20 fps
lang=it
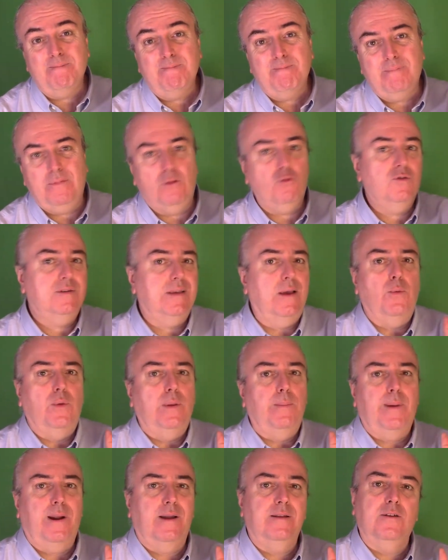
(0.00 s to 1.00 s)
non sei un
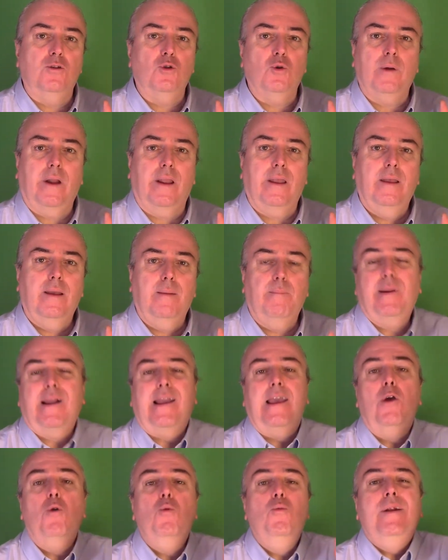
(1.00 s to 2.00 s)
imprenditore,
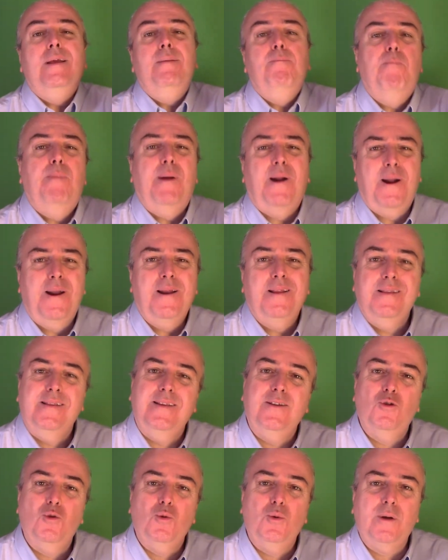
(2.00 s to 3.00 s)
perché un
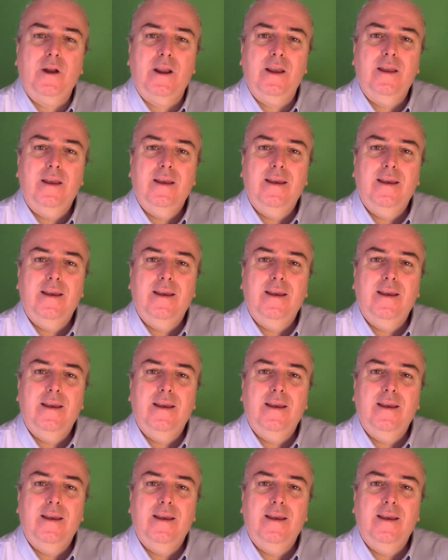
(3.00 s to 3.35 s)
imprenditore,